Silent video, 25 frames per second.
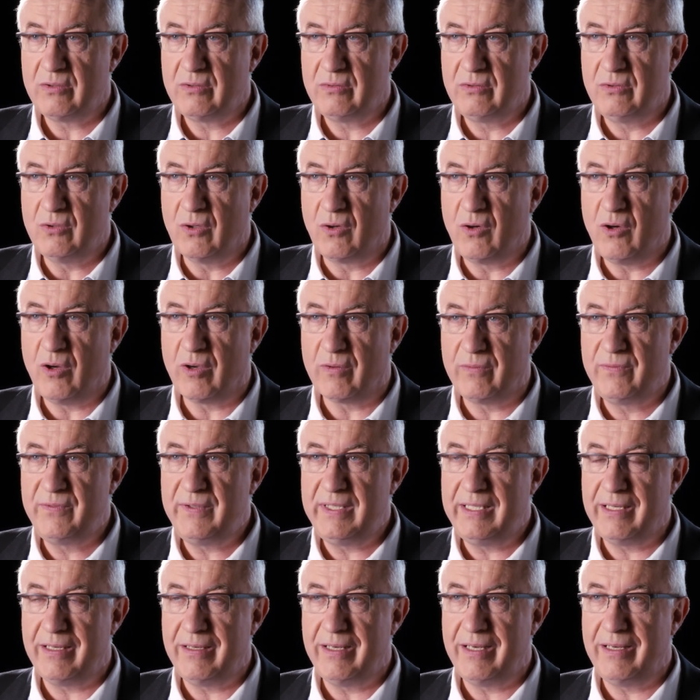dont leur
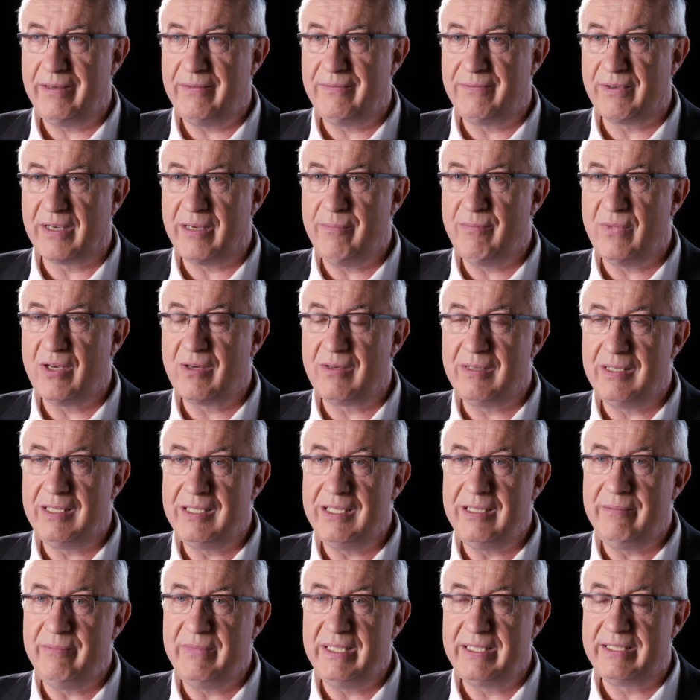vie est, vraiment
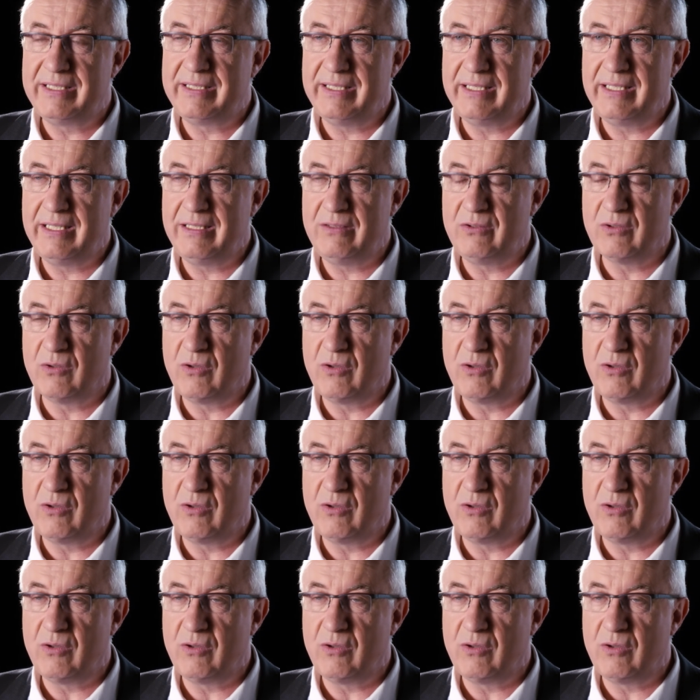limitée,